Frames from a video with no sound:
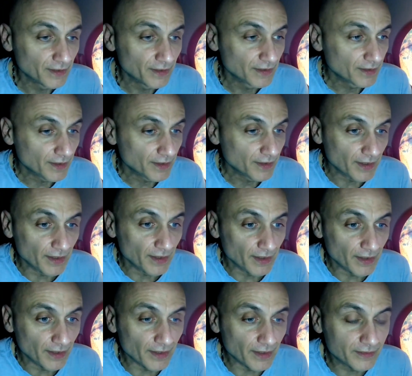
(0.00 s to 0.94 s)

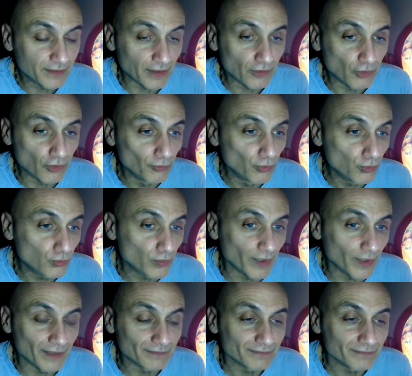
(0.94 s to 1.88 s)
e che
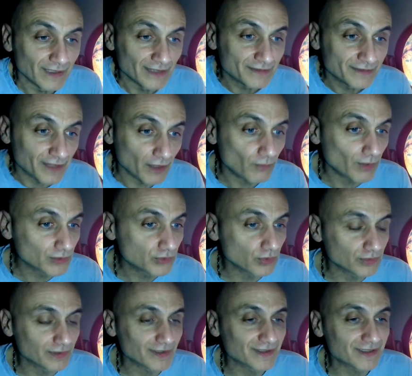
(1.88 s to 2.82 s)
comunque le 3-4
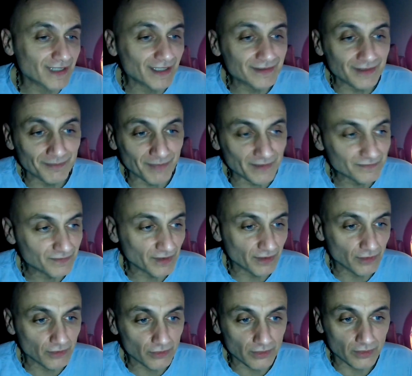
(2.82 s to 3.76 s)
testate
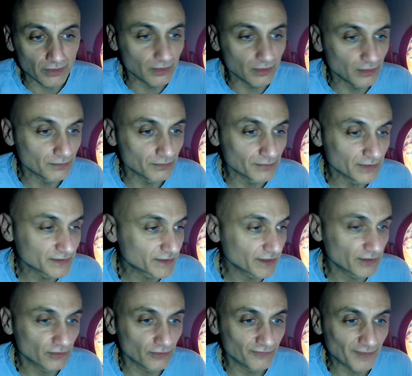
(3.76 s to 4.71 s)
mantengono, mantengono
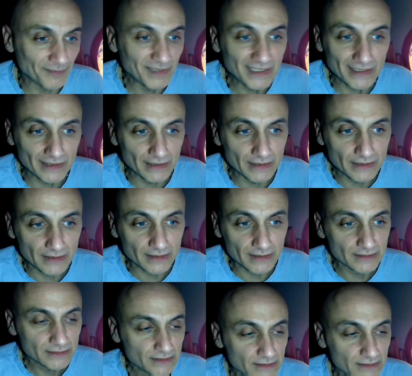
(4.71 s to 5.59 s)
famiglie. Eh.